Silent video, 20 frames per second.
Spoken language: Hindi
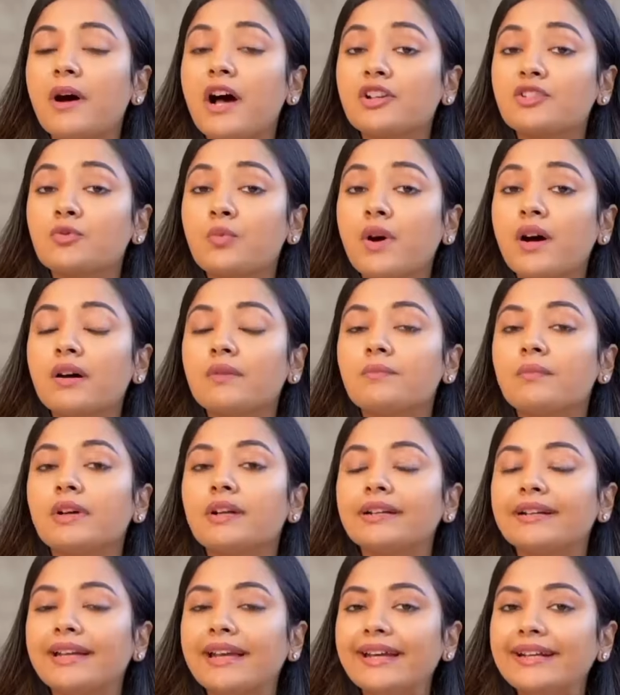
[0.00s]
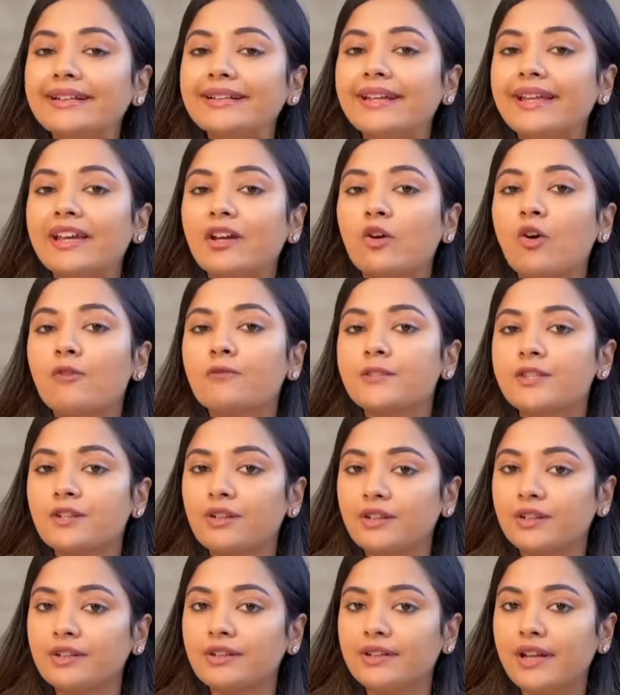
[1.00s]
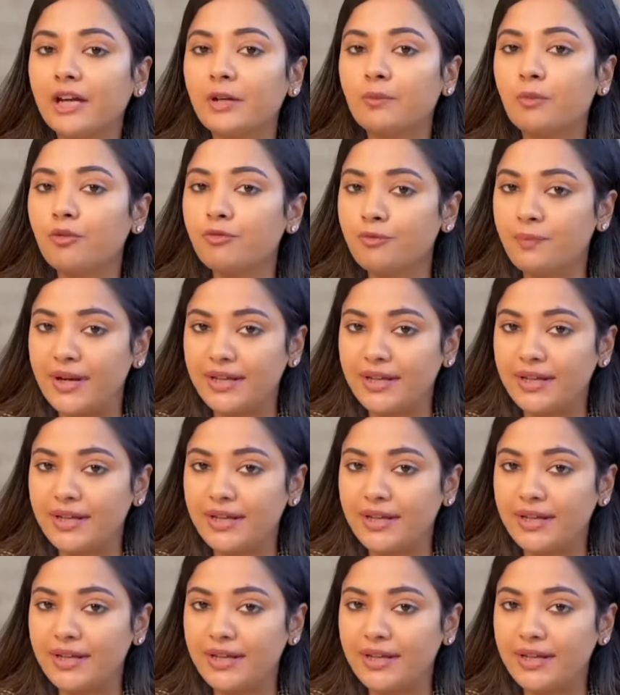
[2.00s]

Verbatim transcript: पांचवा इन टेक ऑफ सर्टन टाइप ऑफ